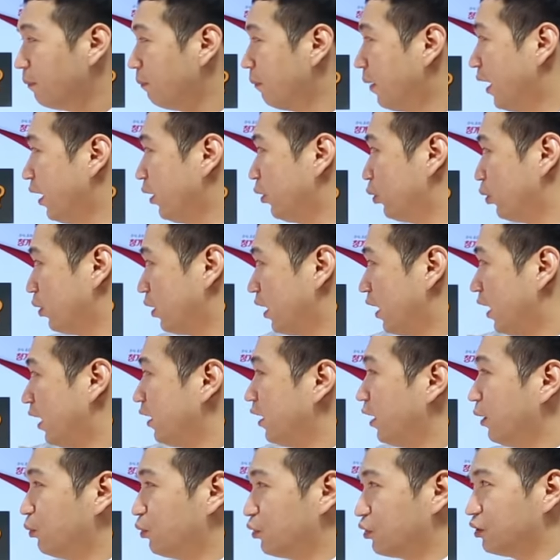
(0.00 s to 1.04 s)
바로
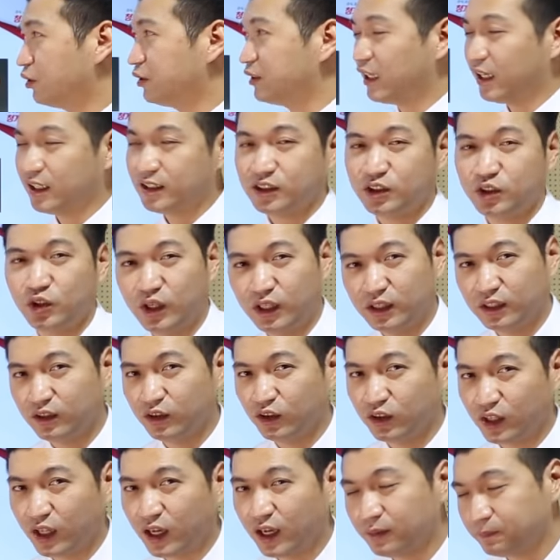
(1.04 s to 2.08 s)
가계부를 작성하는
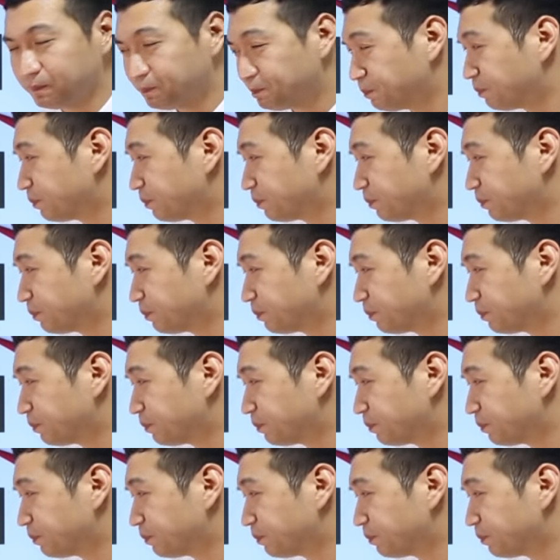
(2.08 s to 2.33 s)
거다.